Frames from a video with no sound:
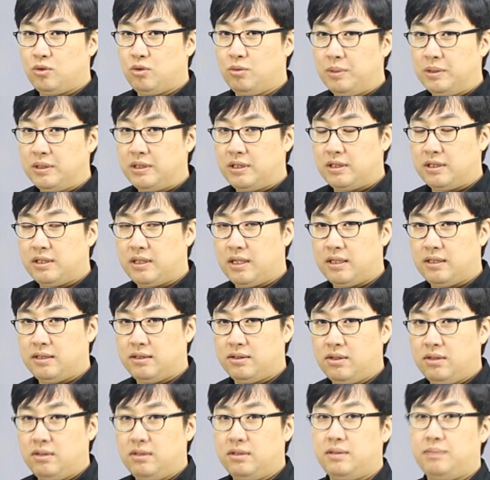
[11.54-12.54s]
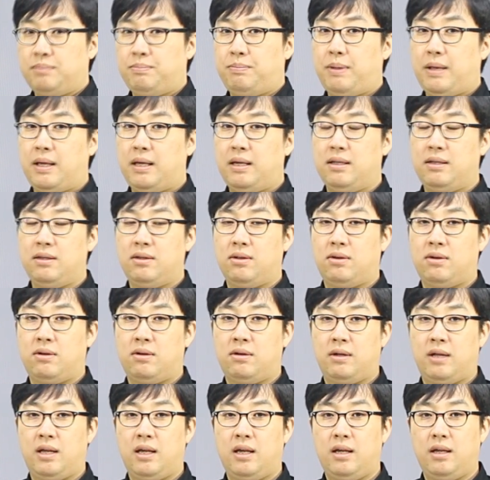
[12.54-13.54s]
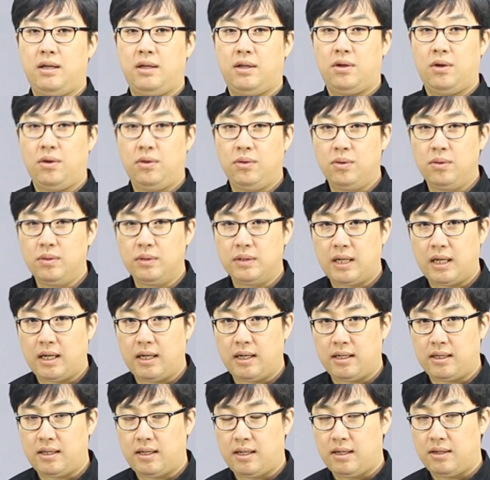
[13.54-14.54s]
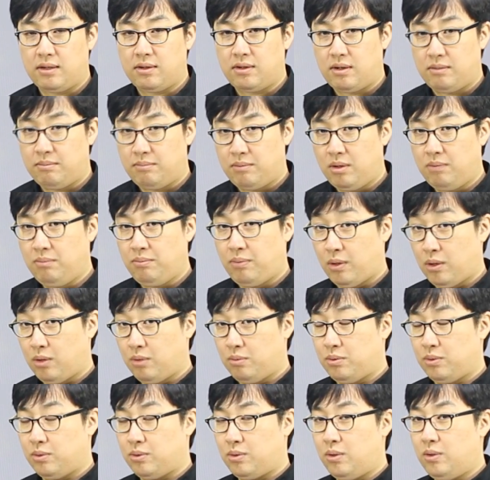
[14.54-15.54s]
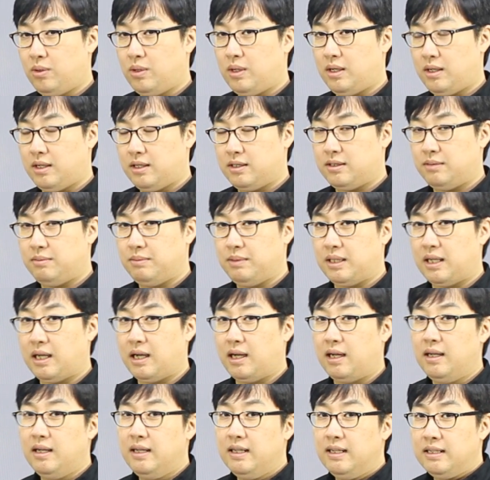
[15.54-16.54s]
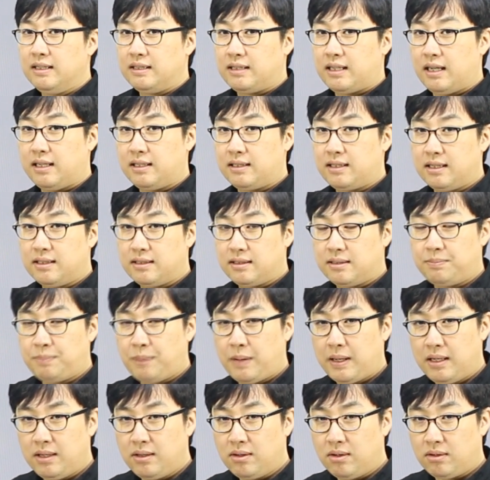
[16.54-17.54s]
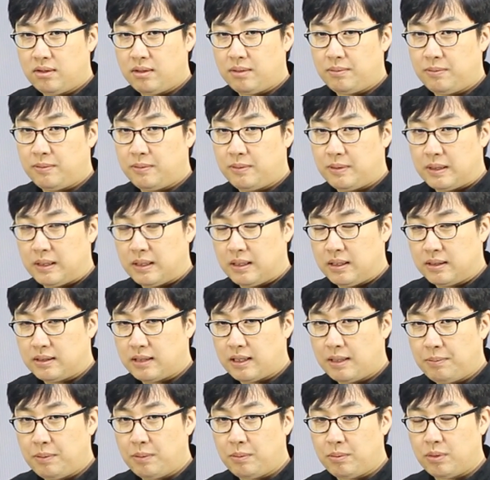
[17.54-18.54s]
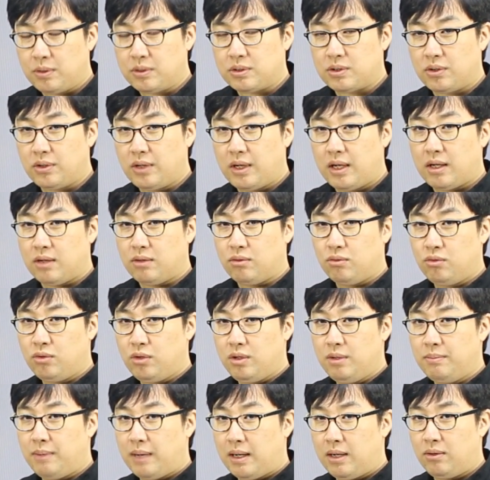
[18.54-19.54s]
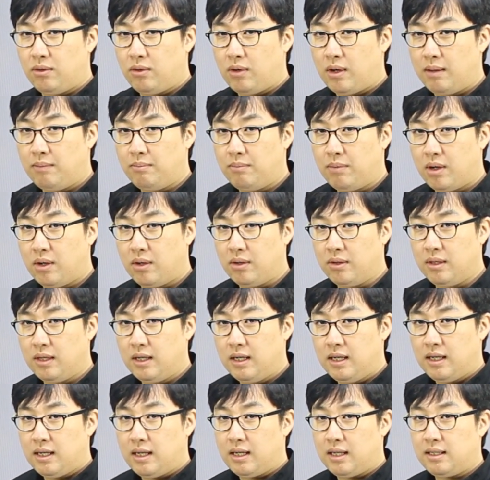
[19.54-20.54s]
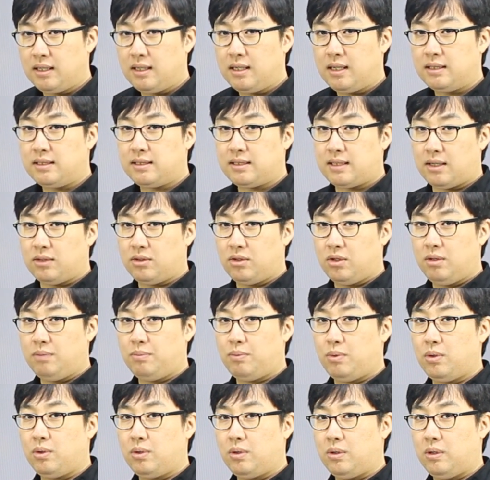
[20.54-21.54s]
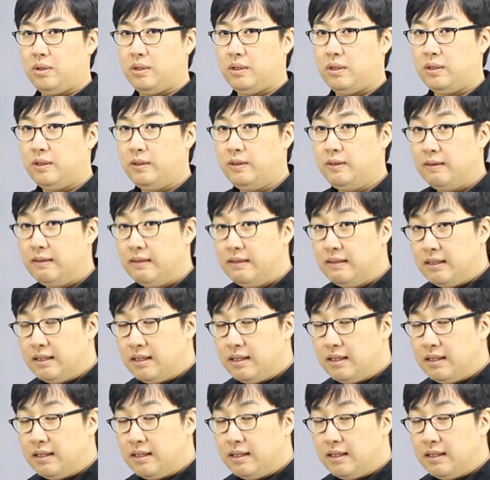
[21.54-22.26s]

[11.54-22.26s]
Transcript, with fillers: 두 번째 시간이죠 스페인어의 형용사에 대해서 한번 배워보도록 하겠습니다 자 일단 스페인어를 어, 살펴보기 전에 우리말로 한번 한 가지 단어를 볼 거예요